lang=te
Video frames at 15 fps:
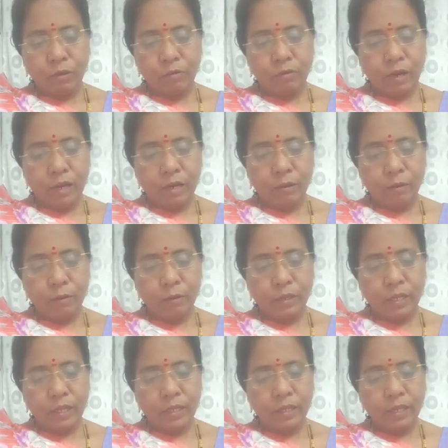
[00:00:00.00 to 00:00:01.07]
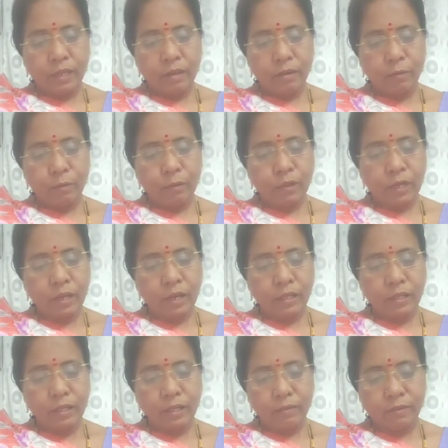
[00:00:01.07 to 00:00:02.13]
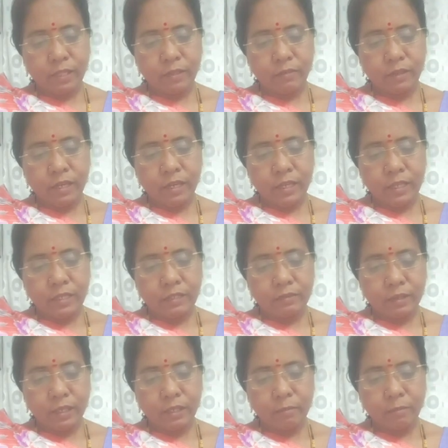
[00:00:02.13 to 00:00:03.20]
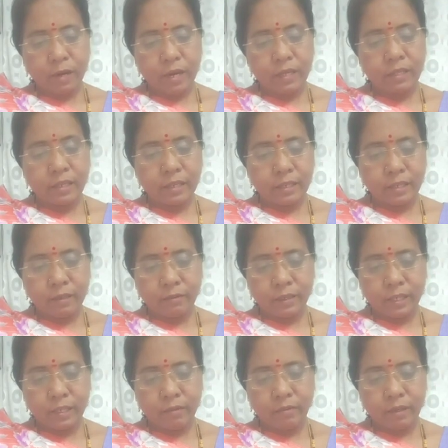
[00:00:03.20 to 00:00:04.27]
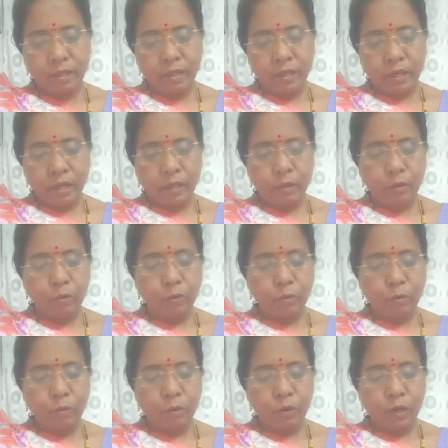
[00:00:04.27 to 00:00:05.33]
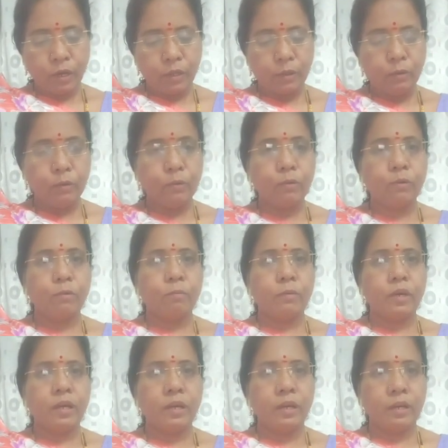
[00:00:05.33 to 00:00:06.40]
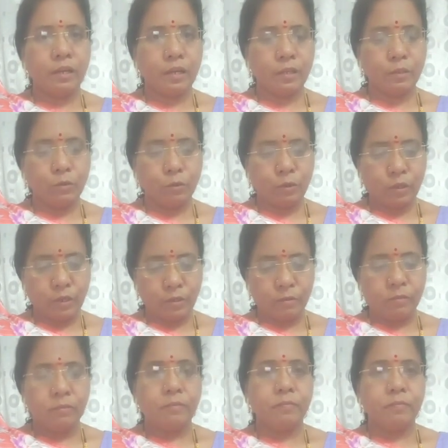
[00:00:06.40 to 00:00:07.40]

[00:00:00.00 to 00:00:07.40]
వాళ్ళ హృదయ దే హృదయాది దేవతవై చివరికి భారతరత్నమైనవా అందుకో అందుకో అమ్మ నా జోహారు